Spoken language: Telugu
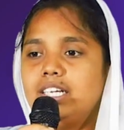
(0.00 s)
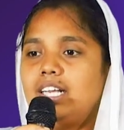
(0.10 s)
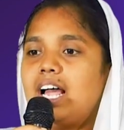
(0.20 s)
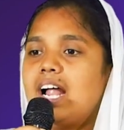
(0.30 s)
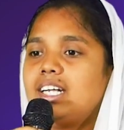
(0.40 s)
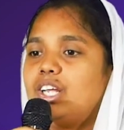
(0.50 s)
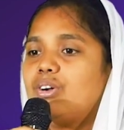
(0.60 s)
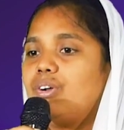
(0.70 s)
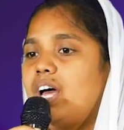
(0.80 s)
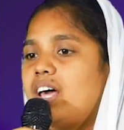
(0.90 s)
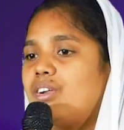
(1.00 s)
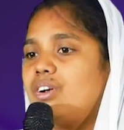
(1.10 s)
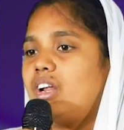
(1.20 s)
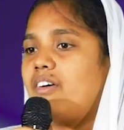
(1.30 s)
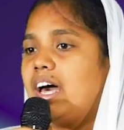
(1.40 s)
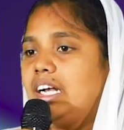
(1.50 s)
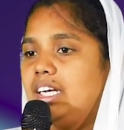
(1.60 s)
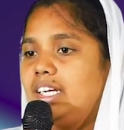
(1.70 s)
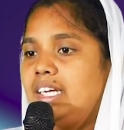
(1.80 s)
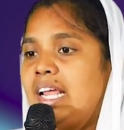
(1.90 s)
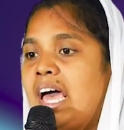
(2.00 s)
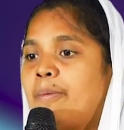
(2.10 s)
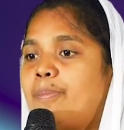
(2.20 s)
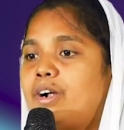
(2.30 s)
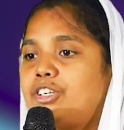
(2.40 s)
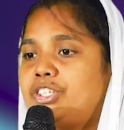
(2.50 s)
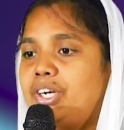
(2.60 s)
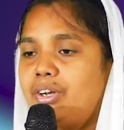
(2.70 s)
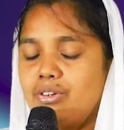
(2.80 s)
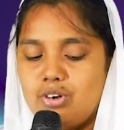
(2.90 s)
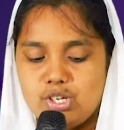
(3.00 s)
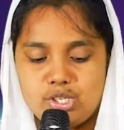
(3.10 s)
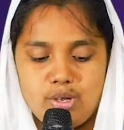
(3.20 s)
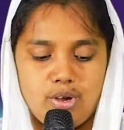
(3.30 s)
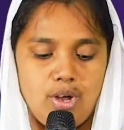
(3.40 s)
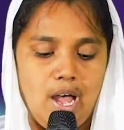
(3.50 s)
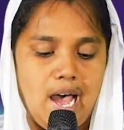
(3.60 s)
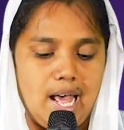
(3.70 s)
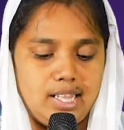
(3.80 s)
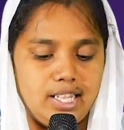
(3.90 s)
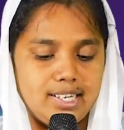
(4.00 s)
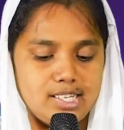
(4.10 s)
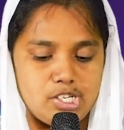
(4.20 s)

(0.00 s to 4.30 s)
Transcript: ఇలాంటి గుణాలు ఉన్న వారిని ఏర్పాటు చేయడం కోసం అందరికీ